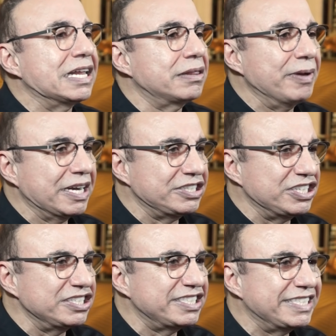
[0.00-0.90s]
yaratmak
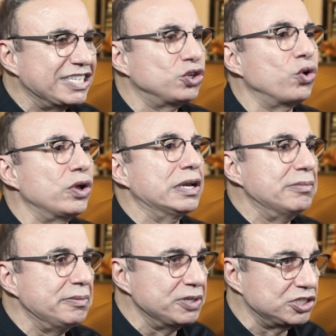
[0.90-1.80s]
için size çok
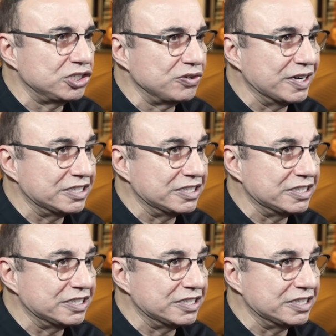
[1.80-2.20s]
önemli bir sır